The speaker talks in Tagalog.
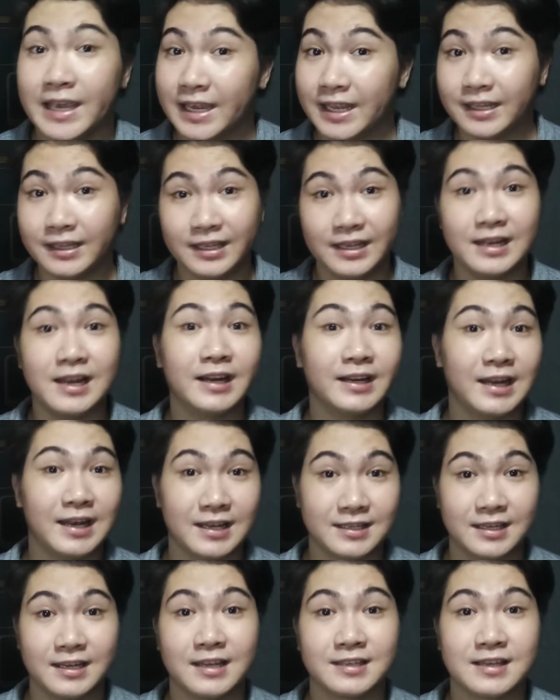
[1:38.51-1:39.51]
Hindi lang
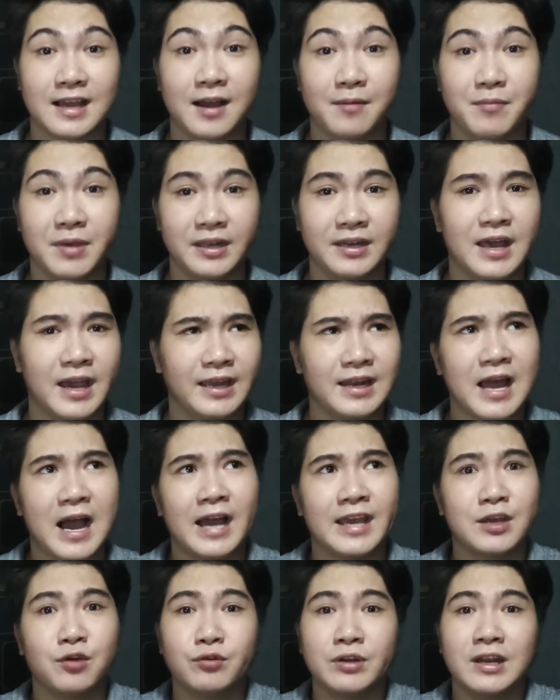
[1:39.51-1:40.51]
nila sinasabi dahil
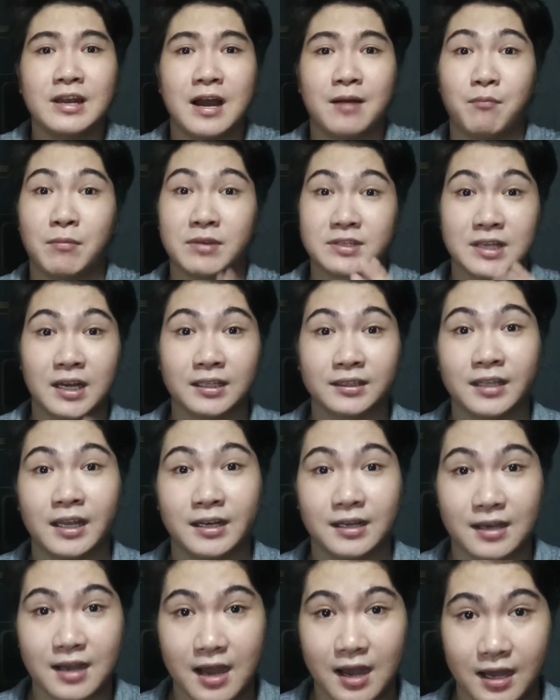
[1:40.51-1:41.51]
ayaw nilang
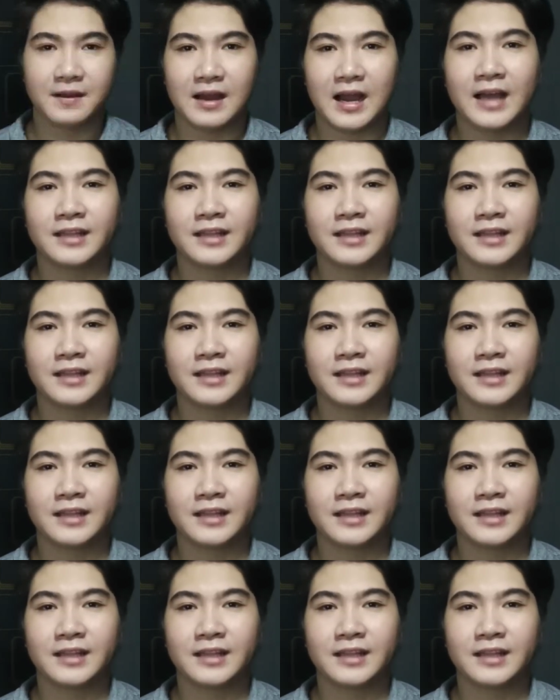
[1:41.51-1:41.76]
masaktan ka.